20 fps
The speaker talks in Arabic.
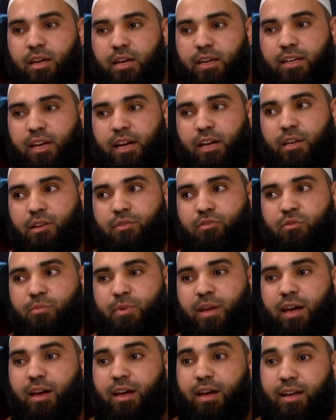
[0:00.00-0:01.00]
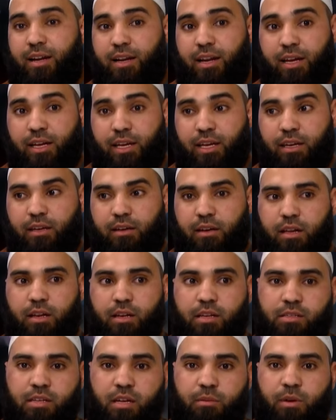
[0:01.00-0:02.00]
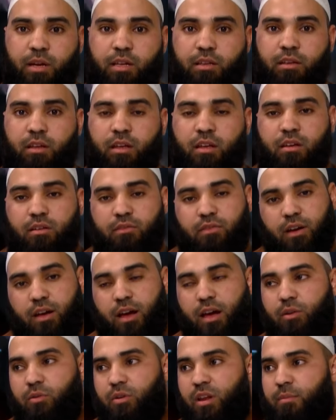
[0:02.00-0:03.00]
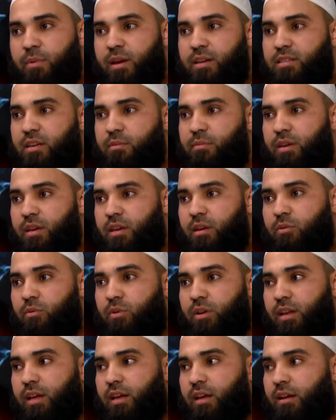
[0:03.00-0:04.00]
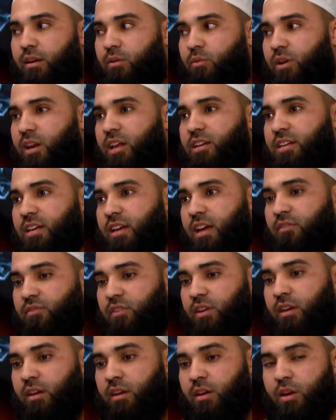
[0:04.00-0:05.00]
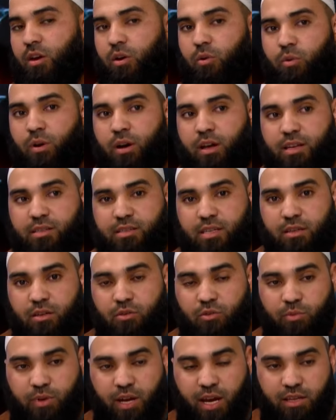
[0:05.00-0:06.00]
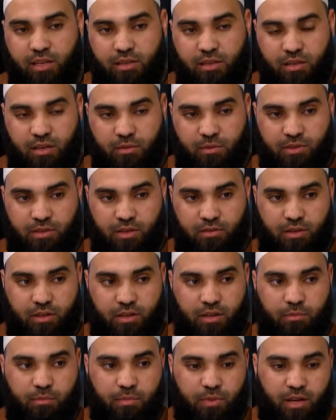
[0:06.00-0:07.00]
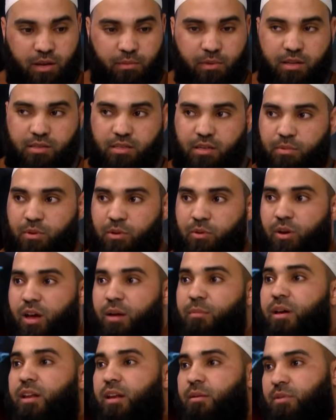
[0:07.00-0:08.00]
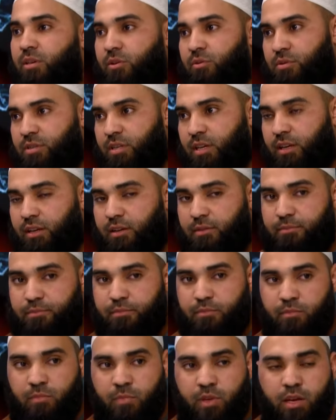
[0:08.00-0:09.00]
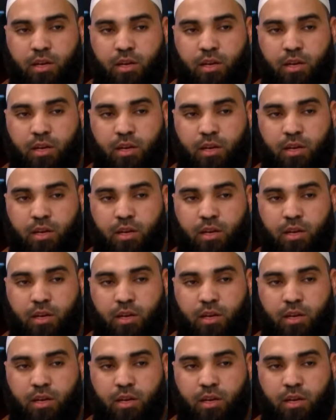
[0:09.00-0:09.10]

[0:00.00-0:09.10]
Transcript: يعرف بها الراقي الإصابات فقالوا لا بأس به ولا ولا شيء فيه نعم. واستدلوا بحديث النبي صلى الله عليه وسلم لا بأس بالرقى ما لم تكن شرك نعم.